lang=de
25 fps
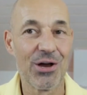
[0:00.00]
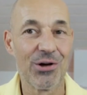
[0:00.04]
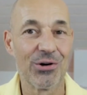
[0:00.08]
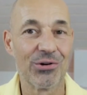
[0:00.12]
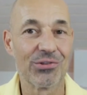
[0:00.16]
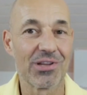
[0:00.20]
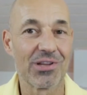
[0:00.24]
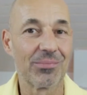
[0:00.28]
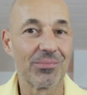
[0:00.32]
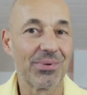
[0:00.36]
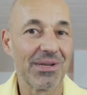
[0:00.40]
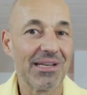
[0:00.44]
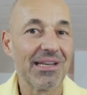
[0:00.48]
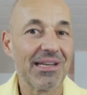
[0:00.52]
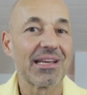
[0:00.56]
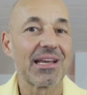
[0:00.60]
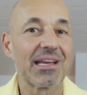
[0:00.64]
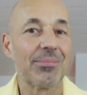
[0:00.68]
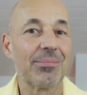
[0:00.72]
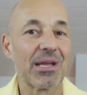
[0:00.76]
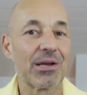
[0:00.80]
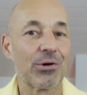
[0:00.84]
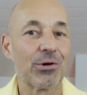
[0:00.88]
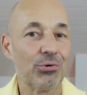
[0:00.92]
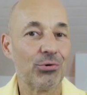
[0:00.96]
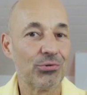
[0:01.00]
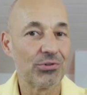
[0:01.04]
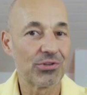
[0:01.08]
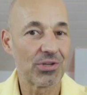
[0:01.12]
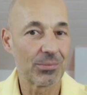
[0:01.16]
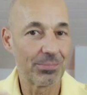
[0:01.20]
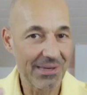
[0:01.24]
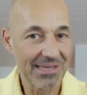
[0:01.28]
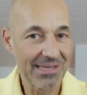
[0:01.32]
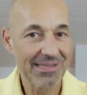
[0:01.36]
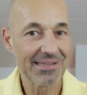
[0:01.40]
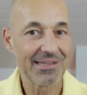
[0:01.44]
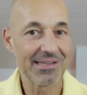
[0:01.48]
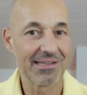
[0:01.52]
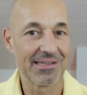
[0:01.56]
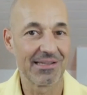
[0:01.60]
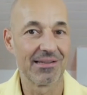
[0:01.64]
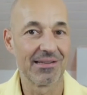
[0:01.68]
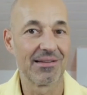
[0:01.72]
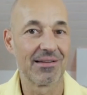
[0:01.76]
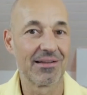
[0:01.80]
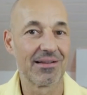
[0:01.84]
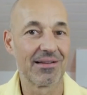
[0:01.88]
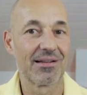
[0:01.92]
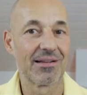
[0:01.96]
Und dann bin ich mich unterbinden
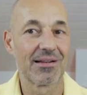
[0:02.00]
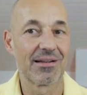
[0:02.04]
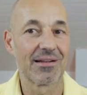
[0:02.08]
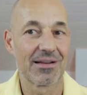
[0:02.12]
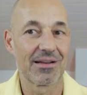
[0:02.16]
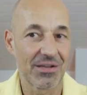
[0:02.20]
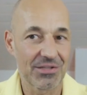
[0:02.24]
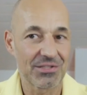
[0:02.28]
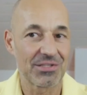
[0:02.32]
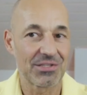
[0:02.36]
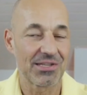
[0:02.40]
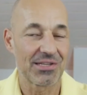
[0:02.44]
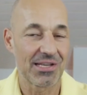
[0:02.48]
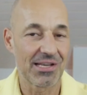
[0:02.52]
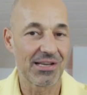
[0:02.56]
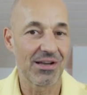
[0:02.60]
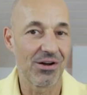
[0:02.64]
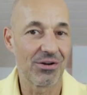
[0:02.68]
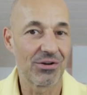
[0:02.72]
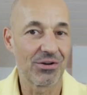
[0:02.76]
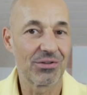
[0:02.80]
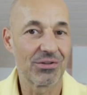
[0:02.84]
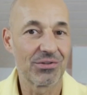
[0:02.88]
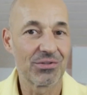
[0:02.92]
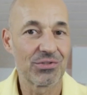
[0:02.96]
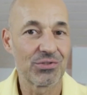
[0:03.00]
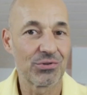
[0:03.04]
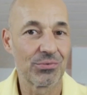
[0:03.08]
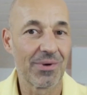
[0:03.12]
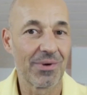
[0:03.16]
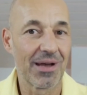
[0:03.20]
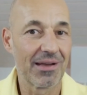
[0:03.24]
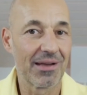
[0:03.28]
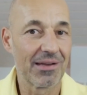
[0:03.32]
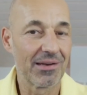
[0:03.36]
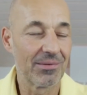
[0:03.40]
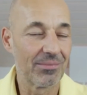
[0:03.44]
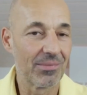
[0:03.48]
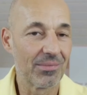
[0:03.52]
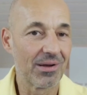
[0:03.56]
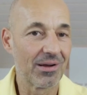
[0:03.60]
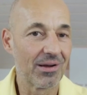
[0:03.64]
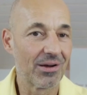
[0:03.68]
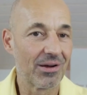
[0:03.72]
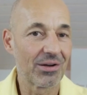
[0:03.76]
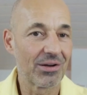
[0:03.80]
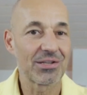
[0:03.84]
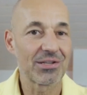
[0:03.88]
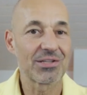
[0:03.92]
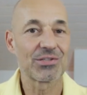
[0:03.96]
lassen gegangen zu meinem
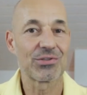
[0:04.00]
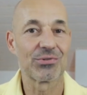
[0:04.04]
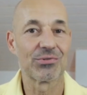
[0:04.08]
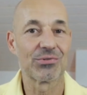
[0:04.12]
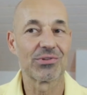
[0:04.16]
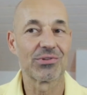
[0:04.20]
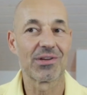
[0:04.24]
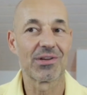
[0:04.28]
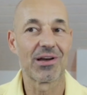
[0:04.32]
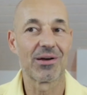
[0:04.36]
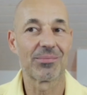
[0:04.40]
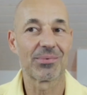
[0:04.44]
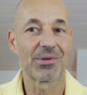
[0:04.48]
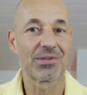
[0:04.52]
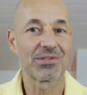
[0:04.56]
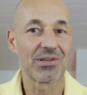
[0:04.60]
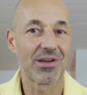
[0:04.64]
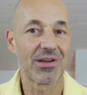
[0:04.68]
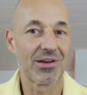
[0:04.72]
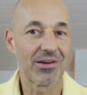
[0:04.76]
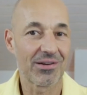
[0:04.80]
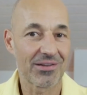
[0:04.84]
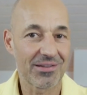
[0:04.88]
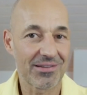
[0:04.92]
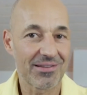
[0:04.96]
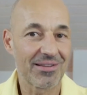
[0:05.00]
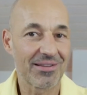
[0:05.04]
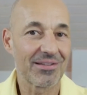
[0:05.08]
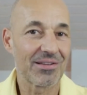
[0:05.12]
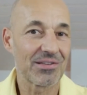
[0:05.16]
Arzt und habe gesagt,